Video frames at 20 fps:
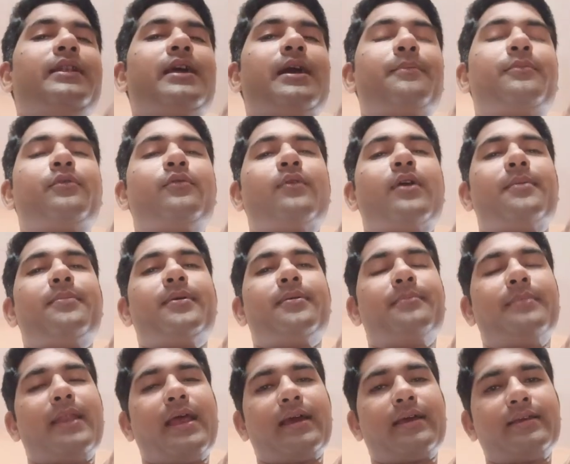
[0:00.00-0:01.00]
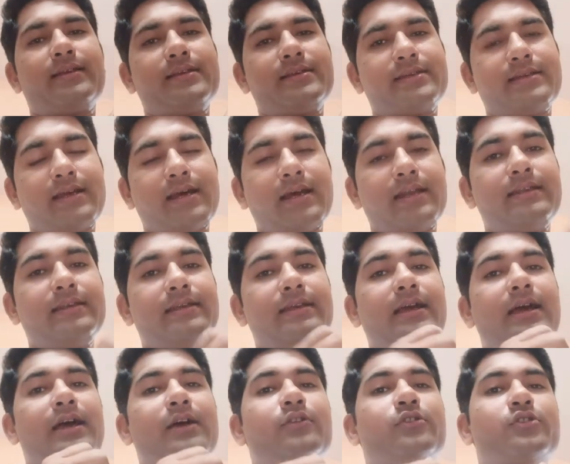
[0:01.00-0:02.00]
ने आपको वहाँ पर ब्लैक लिस्ट कर दिया
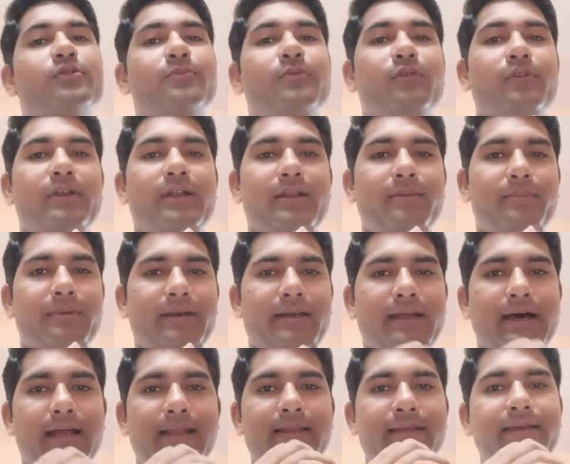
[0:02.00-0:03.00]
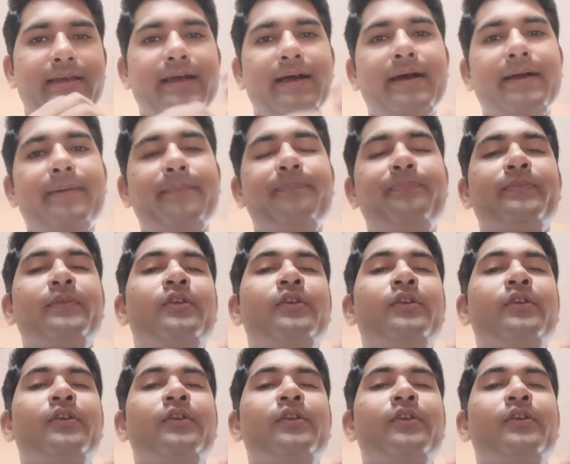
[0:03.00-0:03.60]
है उस पोर्टल पर डाल दिया है